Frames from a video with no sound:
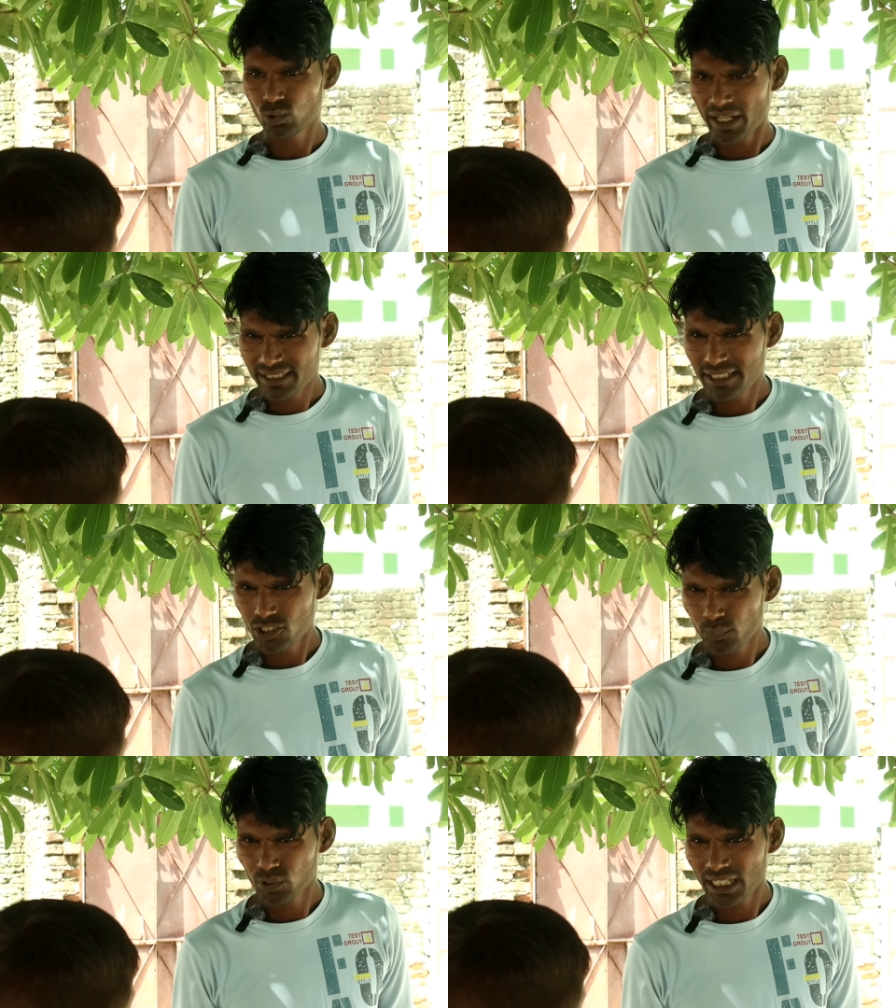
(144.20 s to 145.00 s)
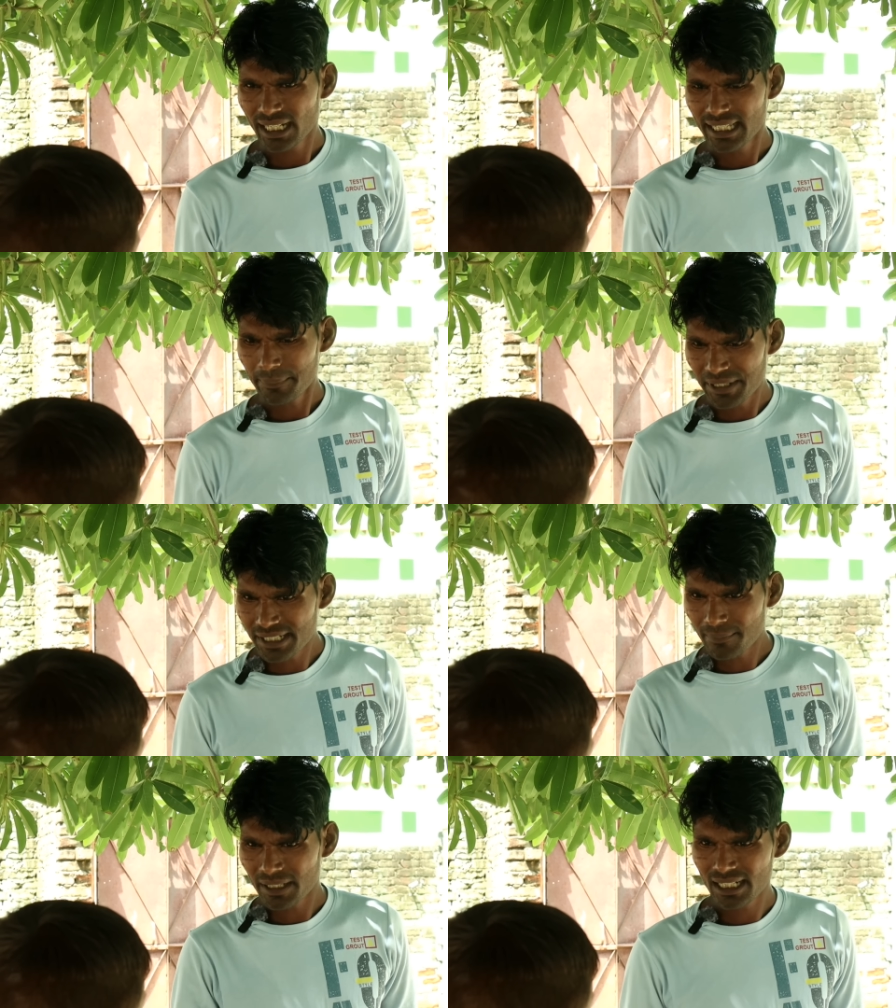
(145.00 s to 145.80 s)
तू ऐसे ही चुप हो जाएगा या
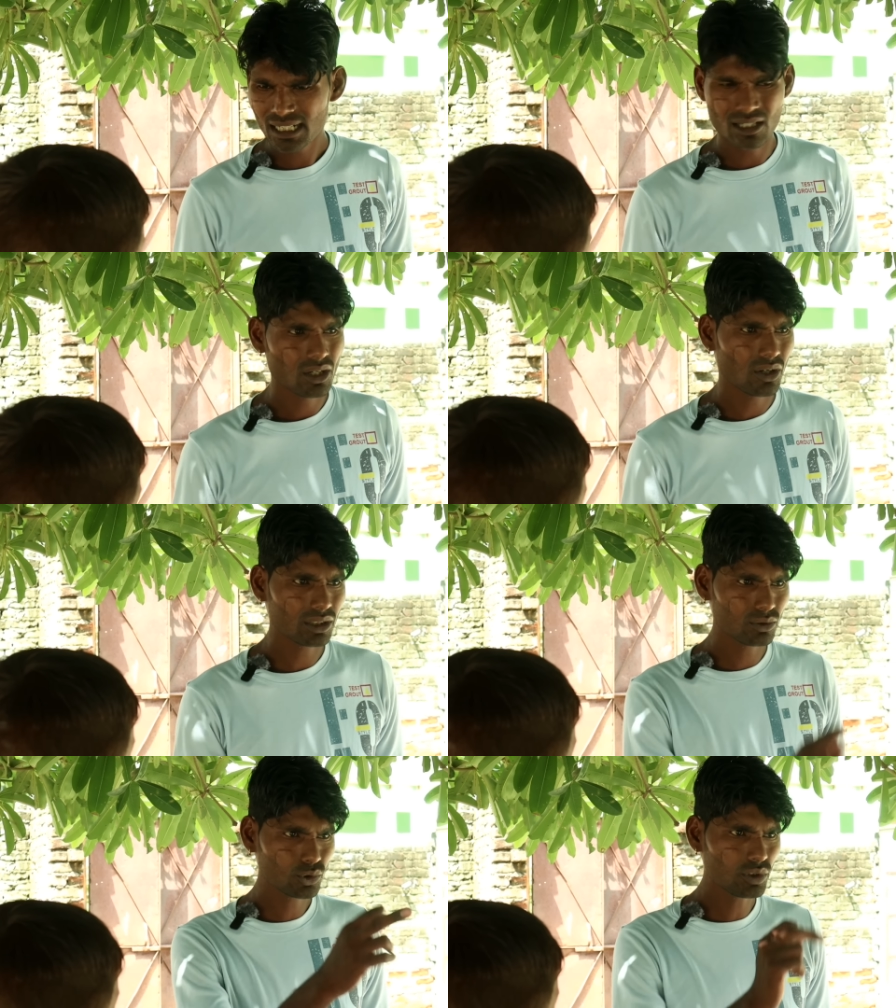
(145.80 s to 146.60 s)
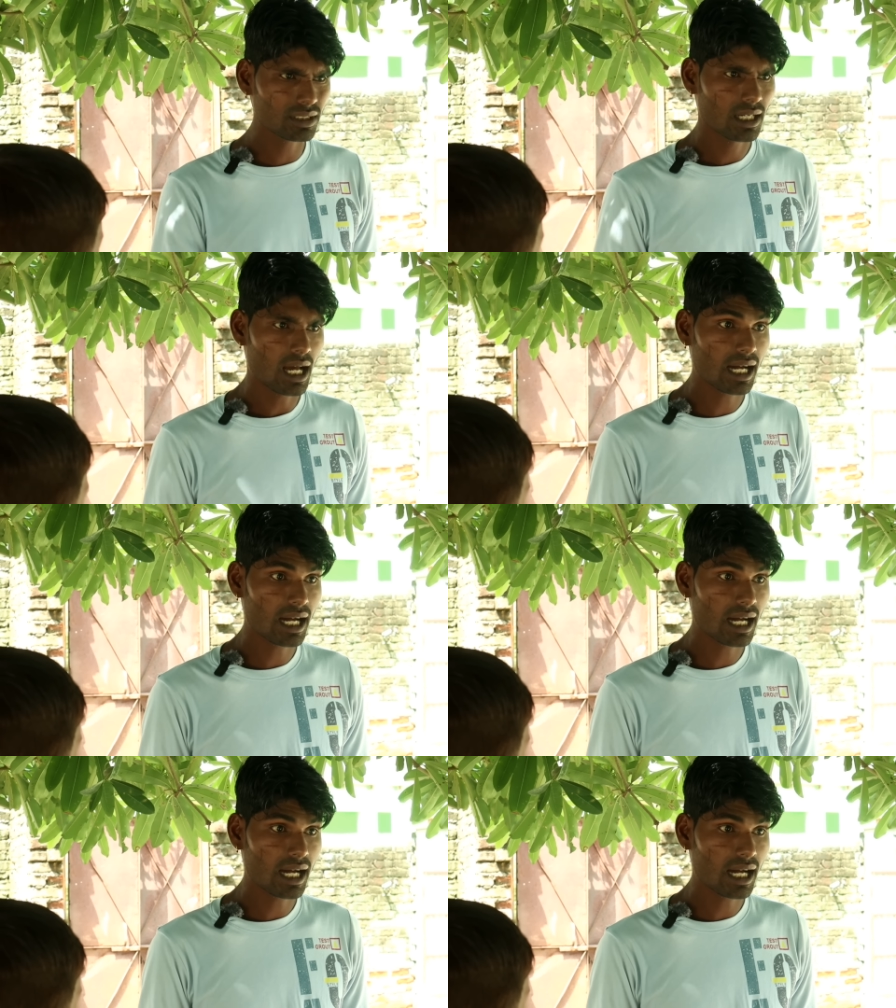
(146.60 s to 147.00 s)
पीटना पड़ेगा और तू सुन